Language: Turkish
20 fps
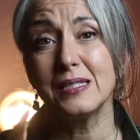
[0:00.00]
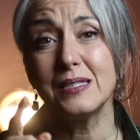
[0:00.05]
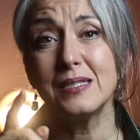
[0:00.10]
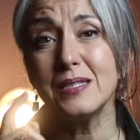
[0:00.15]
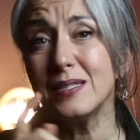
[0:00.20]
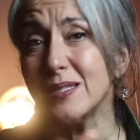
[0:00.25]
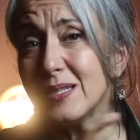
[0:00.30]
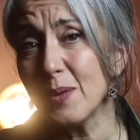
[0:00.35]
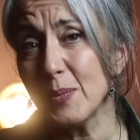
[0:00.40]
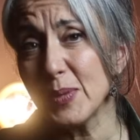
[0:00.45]

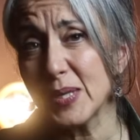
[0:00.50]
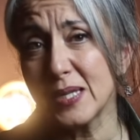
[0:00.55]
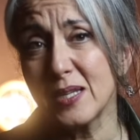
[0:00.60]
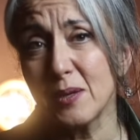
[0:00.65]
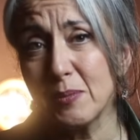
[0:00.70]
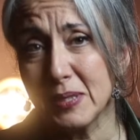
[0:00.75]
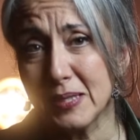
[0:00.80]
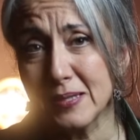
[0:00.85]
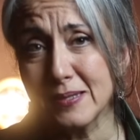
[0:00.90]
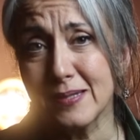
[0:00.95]
Siz yemin
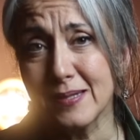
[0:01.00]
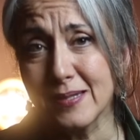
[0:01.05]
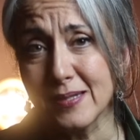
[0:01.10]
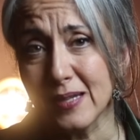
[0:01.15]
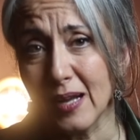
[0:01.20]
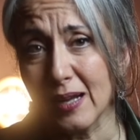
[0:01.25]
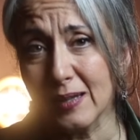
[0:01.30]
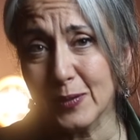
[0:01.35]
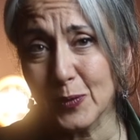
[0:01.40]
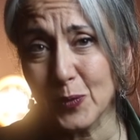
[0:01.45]

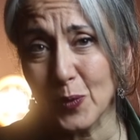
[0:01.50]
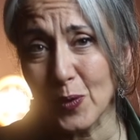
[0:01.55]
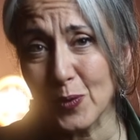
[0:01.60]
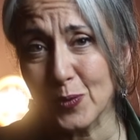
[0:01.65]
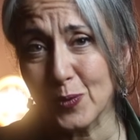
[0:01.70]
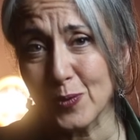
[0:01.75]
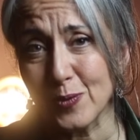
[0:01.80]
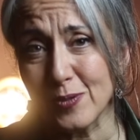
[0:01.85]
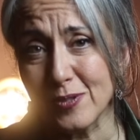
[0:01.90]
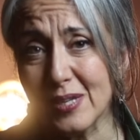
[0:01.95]
edebilirsiniz 6
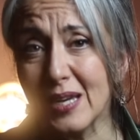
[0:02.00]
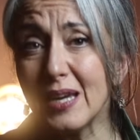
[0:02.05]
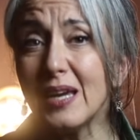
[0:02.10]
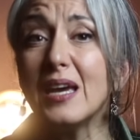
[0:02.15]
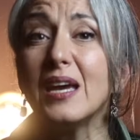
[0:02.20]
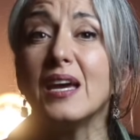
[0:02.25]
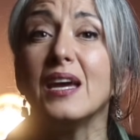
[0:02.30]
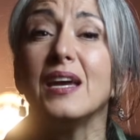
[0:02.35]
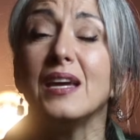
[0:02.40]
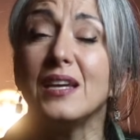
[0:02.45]
gördüğünüze
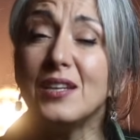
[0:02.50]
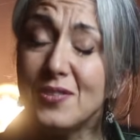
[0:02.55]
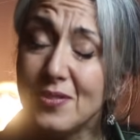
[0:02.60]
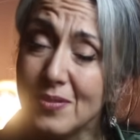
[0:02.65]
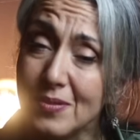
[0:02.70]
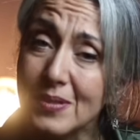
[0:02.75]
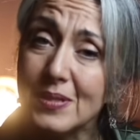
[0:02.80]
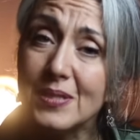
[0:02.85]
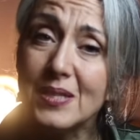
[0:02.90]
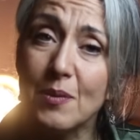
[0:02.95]

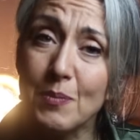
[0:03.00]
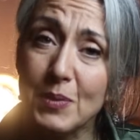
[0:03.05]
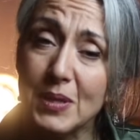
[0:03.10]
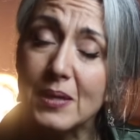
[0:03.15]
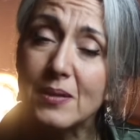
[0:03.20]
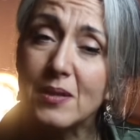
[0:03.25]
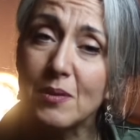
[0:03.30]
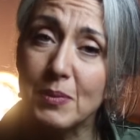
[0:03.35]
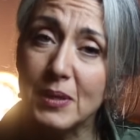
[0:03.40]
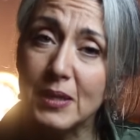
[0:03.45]
eşiniz yemin
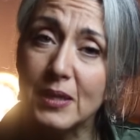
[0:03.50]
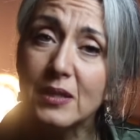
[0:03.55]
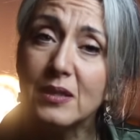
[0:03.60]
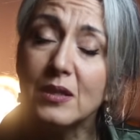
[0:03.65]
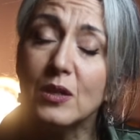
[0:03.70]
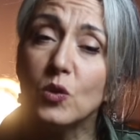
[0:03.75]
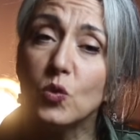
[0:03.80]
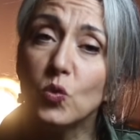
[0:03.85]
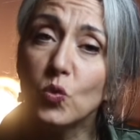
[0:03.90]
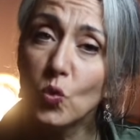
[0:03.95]

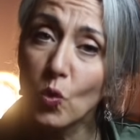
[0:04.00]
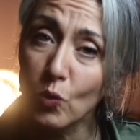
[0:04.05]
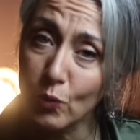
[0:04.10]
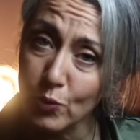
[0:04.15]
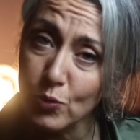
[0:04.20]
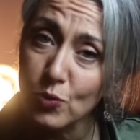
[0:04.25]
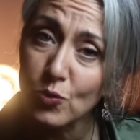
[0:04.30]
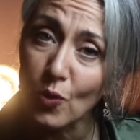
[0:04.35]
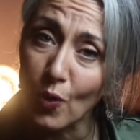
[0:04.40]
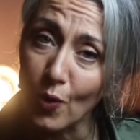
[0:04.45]
edebilir
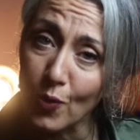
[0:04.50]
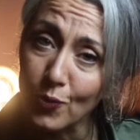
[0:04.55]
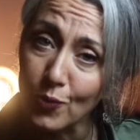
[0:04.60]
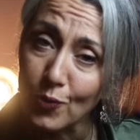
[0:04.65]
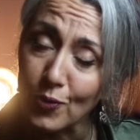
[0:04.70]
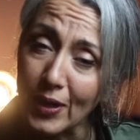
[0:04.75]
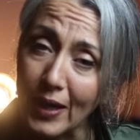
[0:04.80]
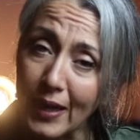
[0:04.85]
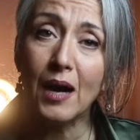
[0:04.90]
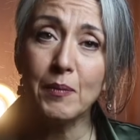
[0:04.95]
9 gördüğüne.